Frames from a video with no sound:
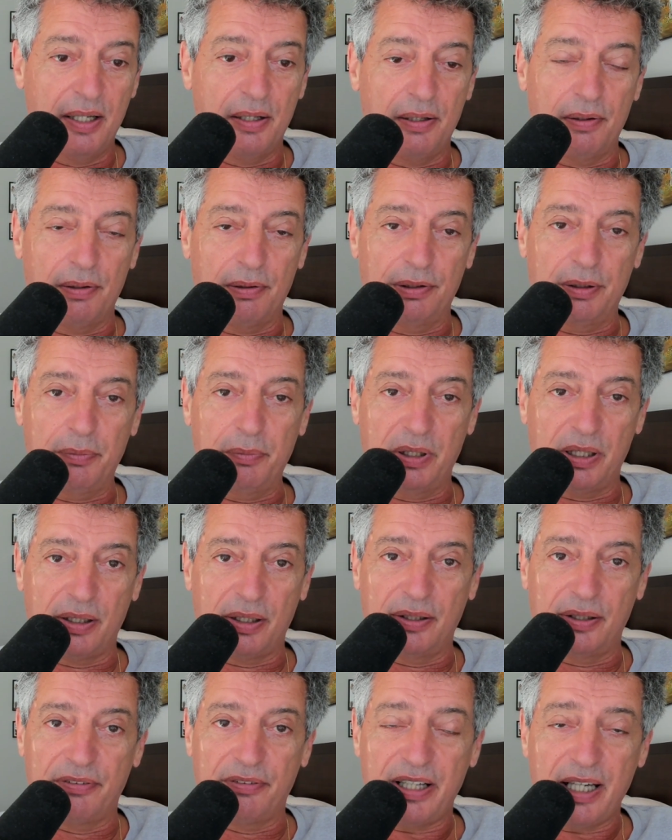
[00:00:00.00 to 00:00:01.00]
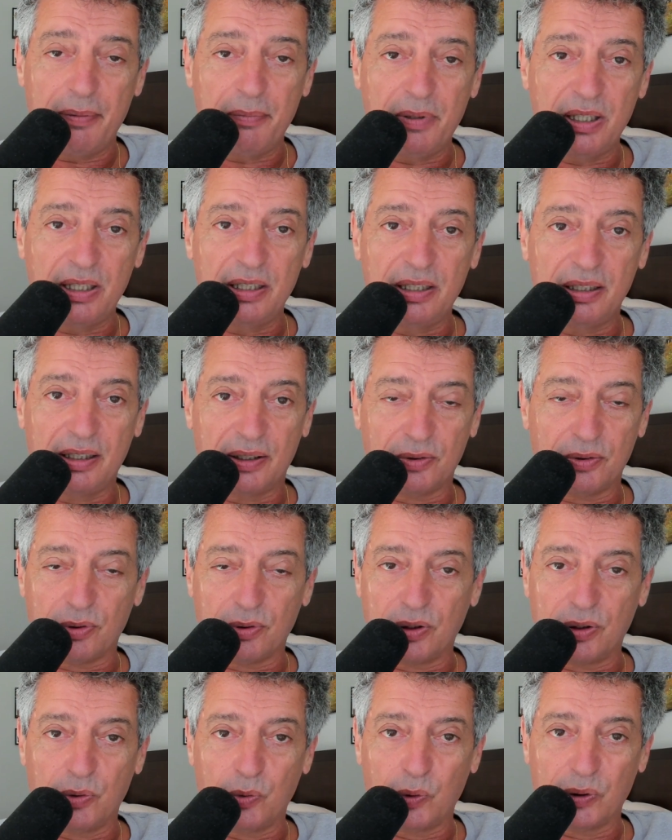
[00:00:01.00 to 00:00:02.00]
немерено времени и
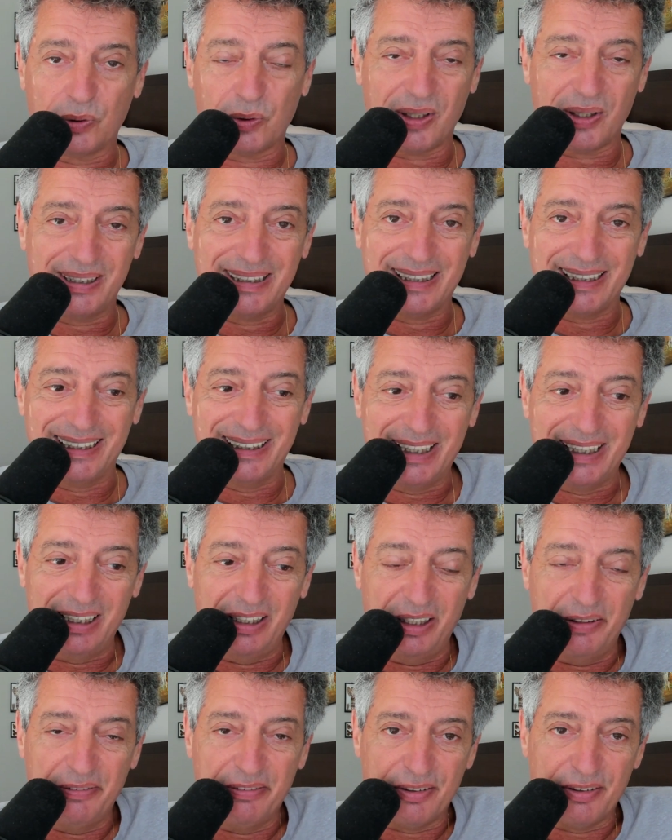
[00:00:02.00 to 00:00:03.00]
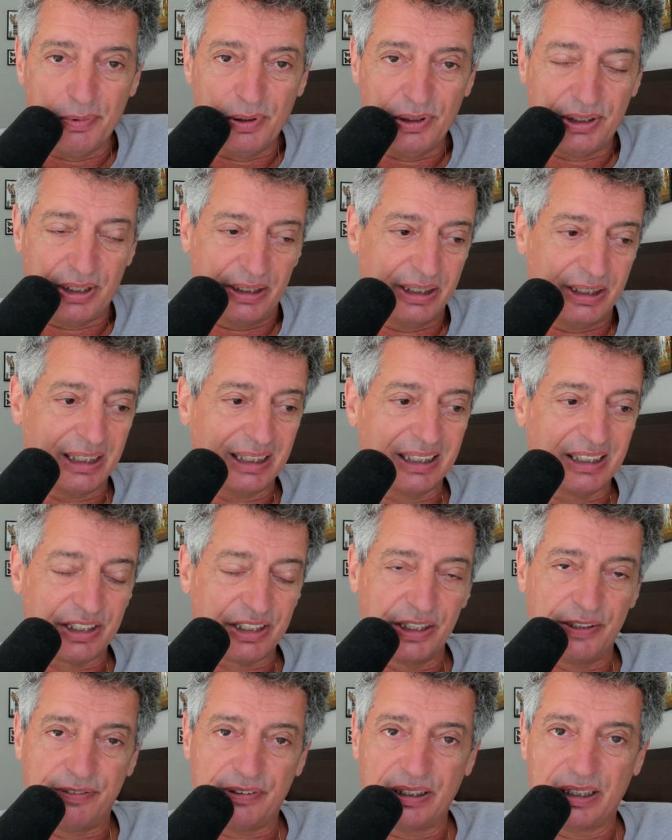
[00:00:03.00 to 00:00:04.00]
которых, у которых нет deliverables, они не
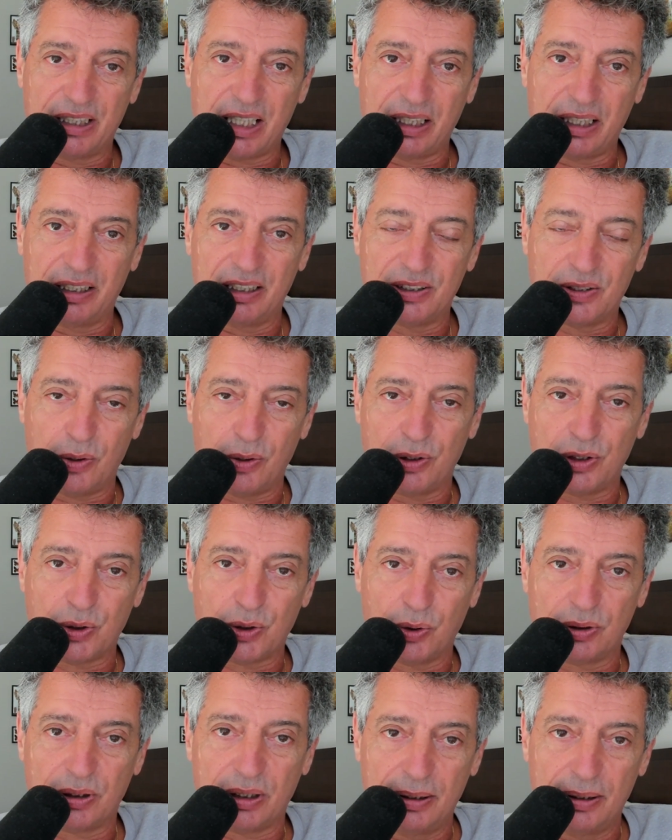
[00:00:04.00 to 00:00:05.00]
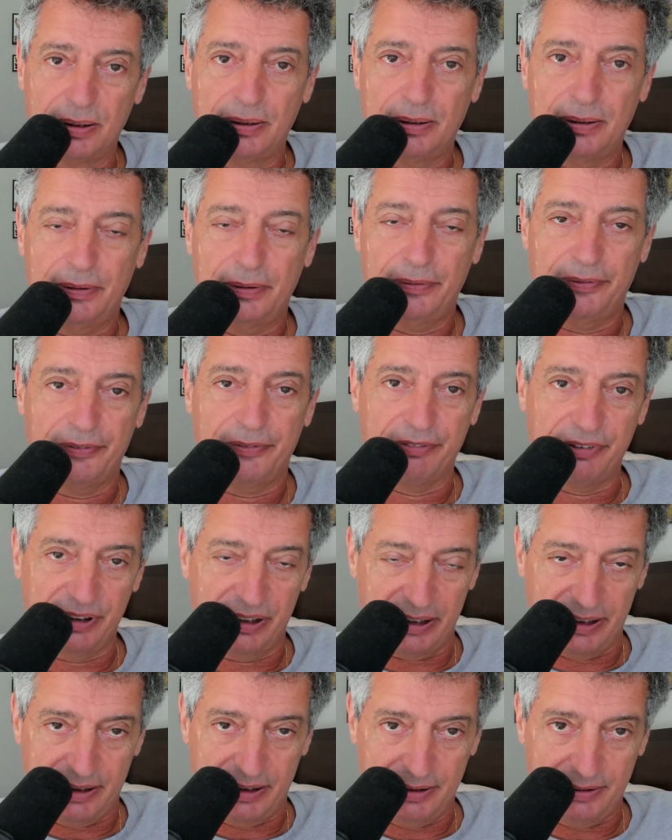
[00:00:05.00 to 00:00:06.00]
должны в конкретный срок что-то
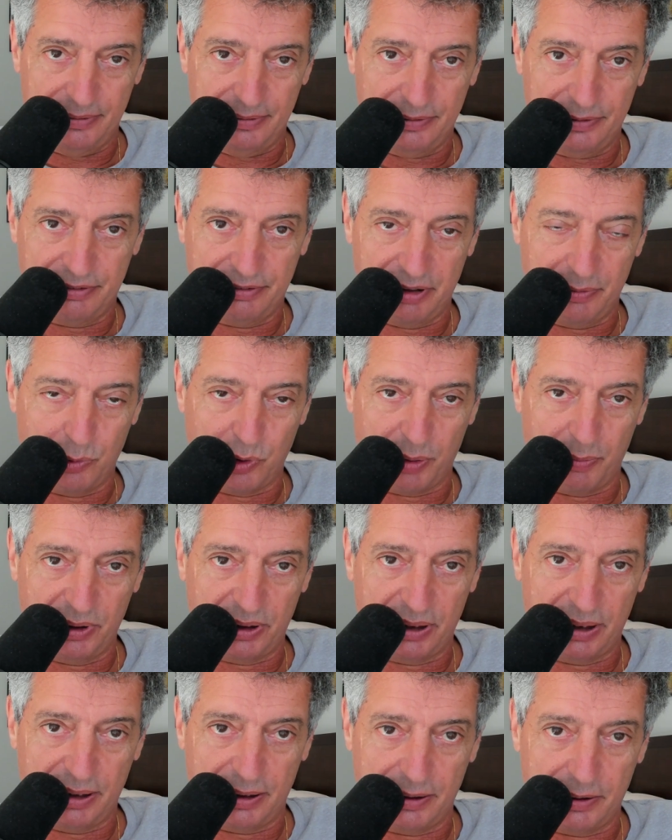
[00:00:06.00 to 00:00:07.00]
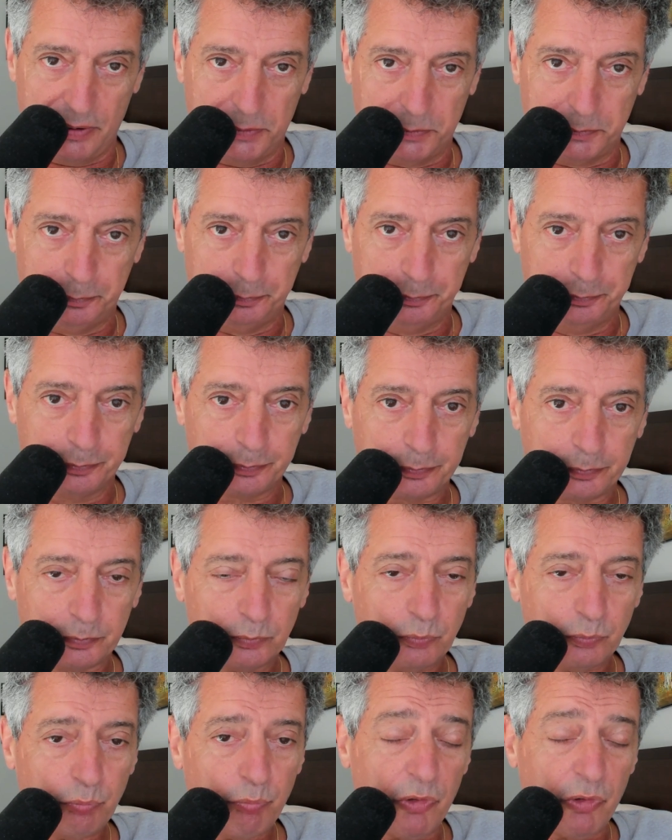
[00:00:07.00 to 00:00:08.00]
выдать своему работодателю.
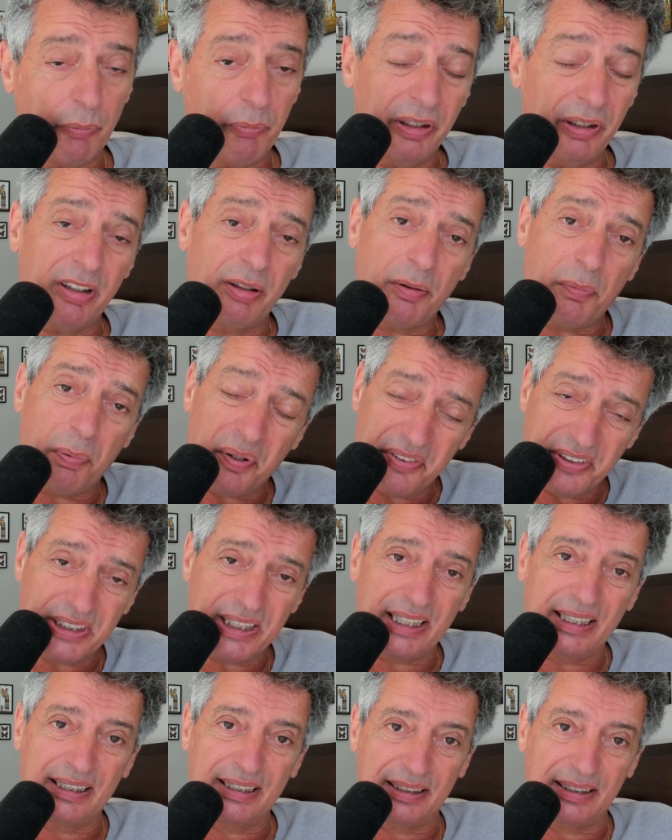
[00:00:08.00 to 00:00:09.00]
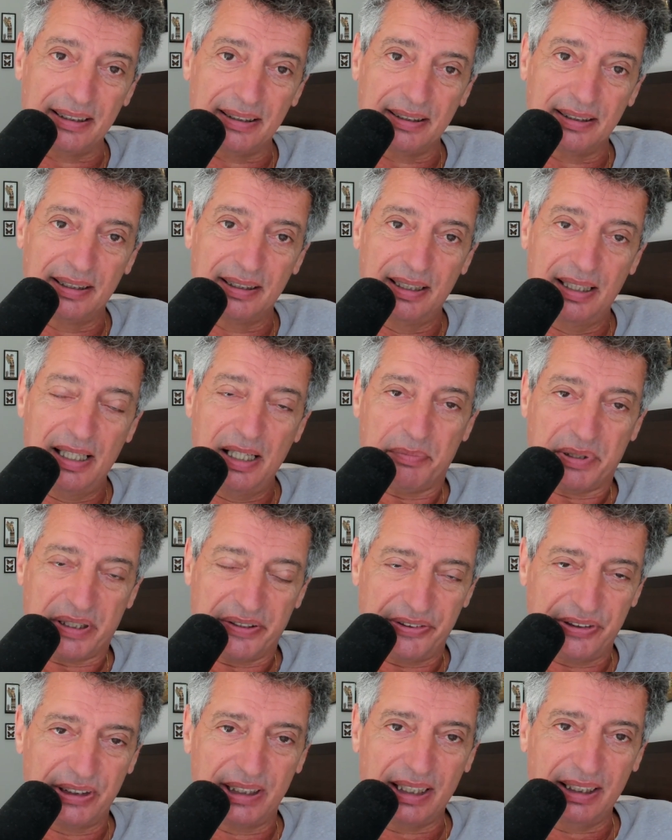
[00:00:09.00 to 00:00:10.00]
Мы говорим о профессионалах.
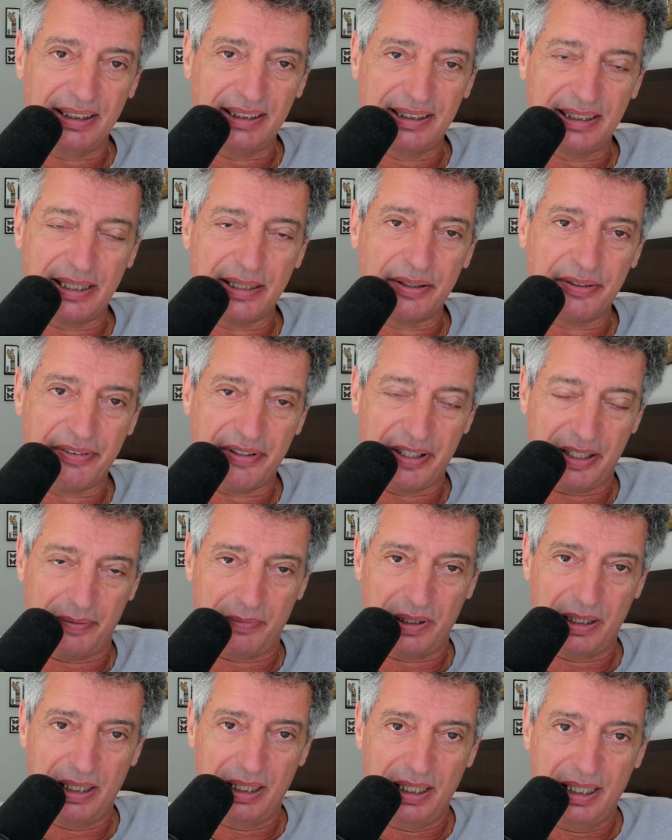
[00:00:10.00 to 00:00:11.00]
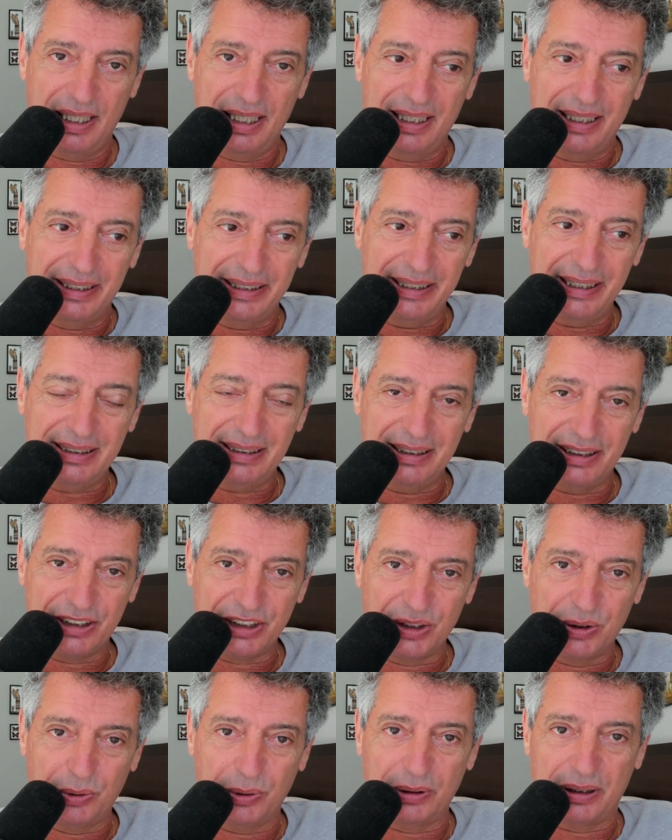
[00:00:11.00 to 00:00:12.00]
Профессионалы ценят время. Если
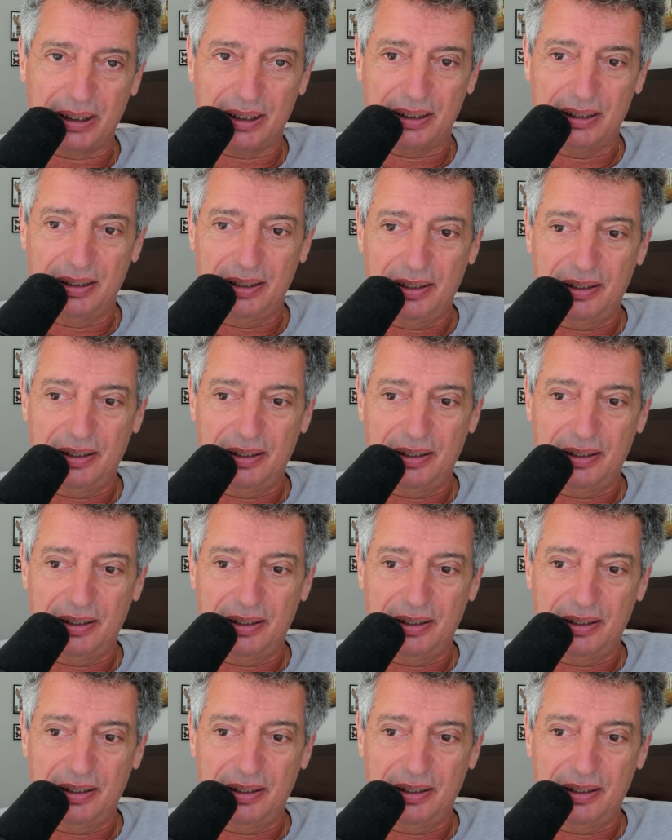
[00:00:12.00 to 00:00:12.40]
что-то,